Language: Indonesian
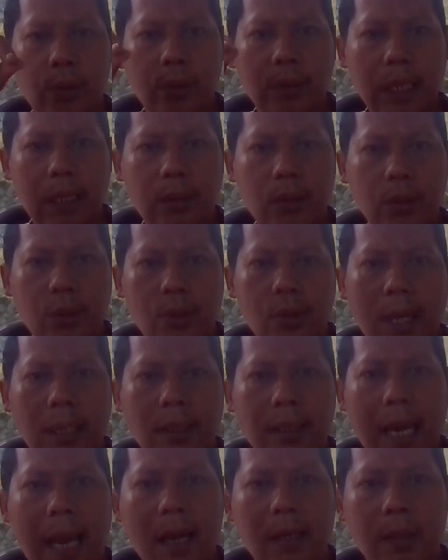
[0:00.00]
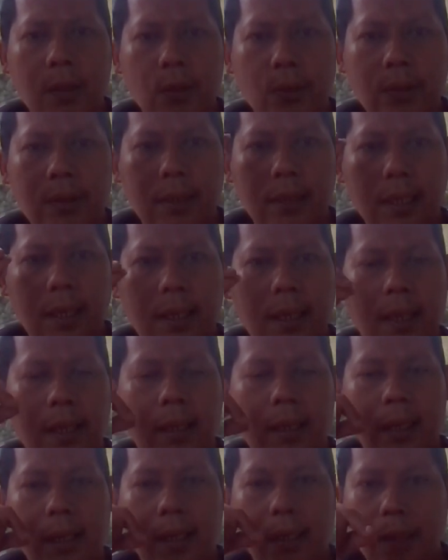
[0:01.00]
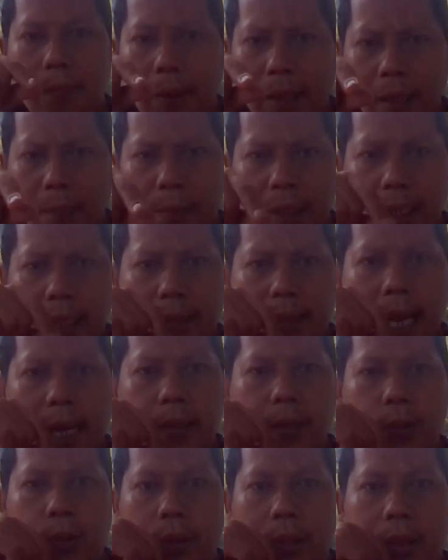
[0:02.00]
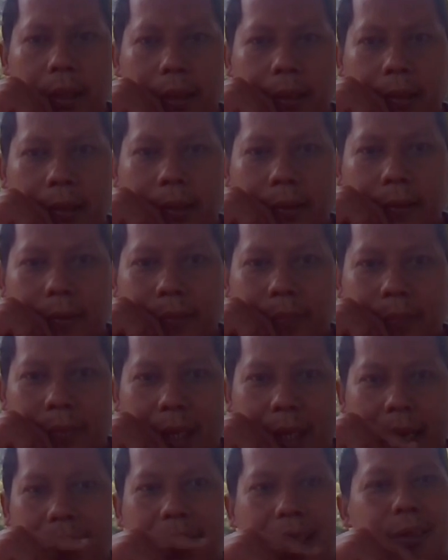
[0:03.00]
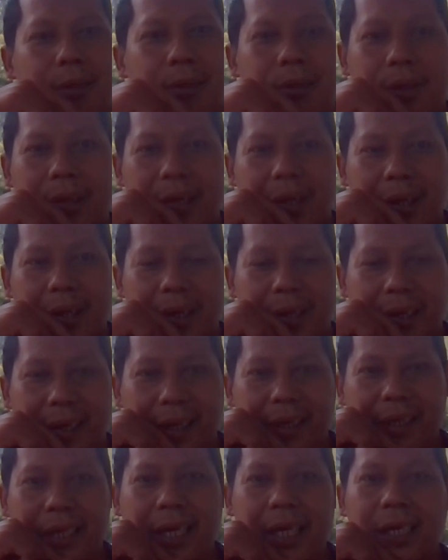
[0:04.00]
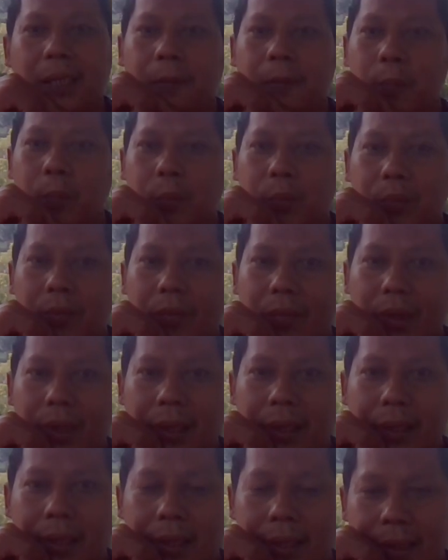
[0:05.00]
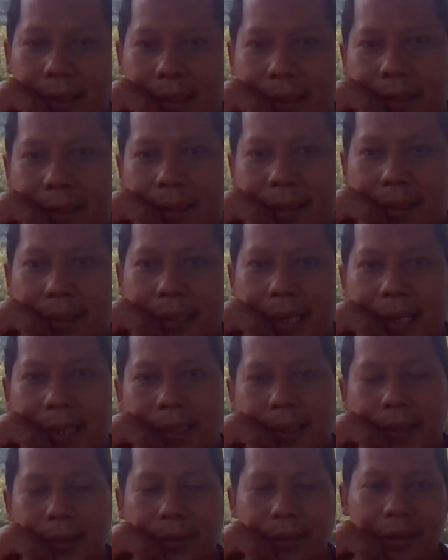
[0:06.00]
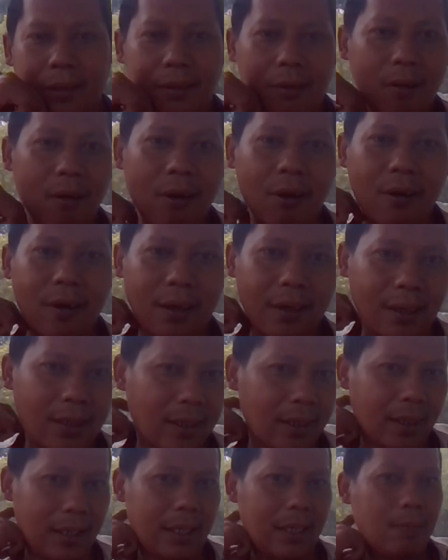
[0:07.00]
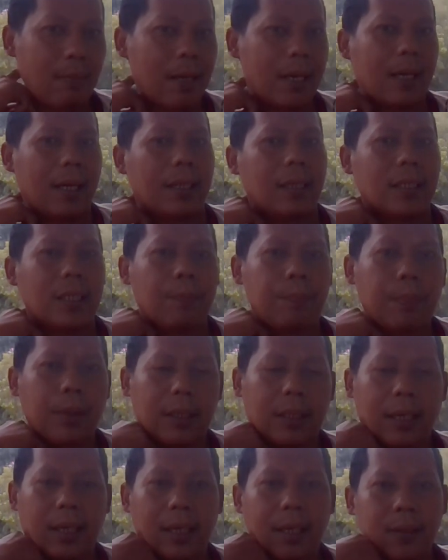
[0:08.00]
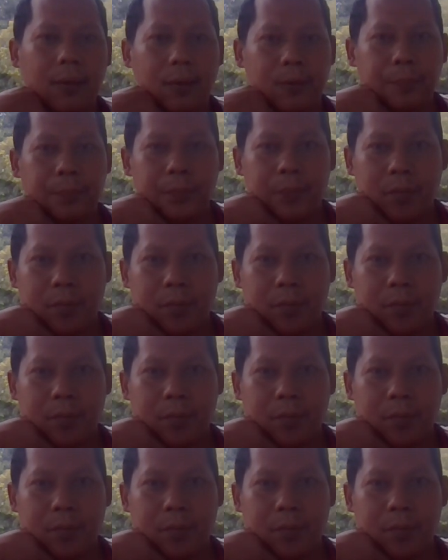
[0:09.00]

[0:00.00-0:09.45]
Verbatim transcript: cucat, cucat, cangcut. Ya. Dibatnya mendingan cangcut. Ada tuh. Ya. Cangcut, kolor. Ibaratnya seperti itu